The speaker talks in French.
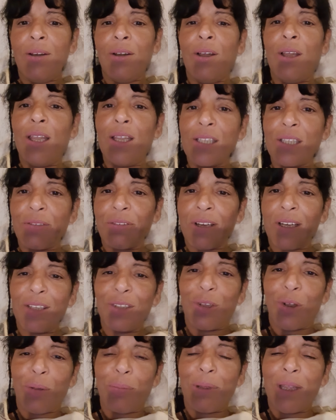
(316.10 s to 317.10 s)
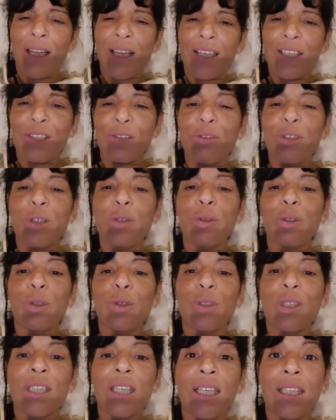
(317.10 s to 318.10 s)
Et je vais aller dormir et je vous souhaite
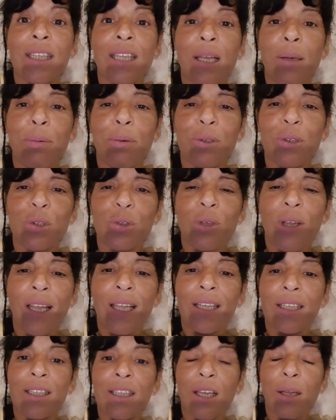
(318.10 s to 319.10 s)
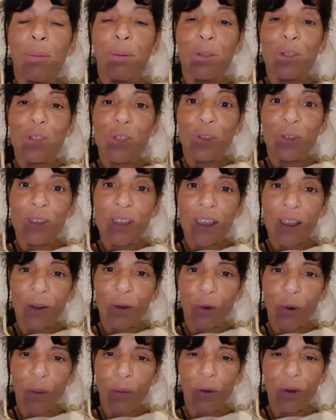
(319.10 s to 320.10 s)
aussi une très bonne soirée, une très bonne chance à
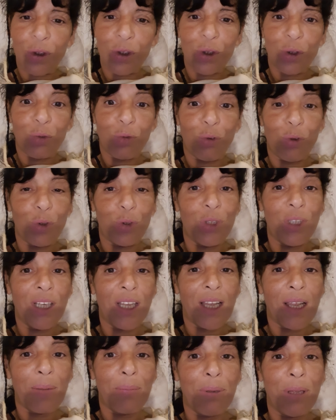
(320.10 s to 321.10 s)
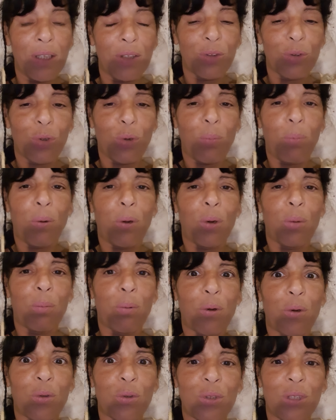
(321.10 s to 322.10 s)
tout le monde. Et je vous le dis à bientôt pour le
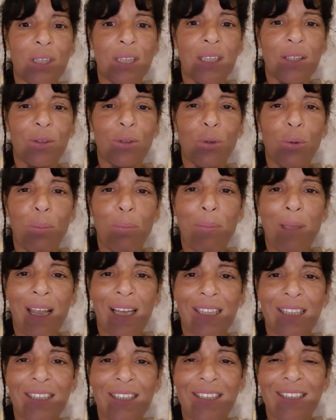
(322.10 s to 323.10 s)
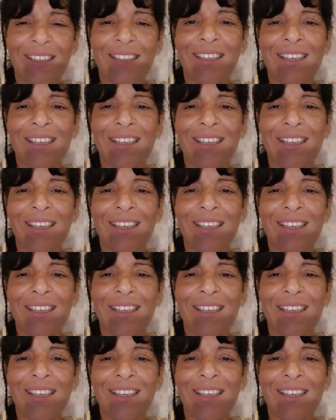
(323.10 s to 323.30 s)
pronostic de mardi.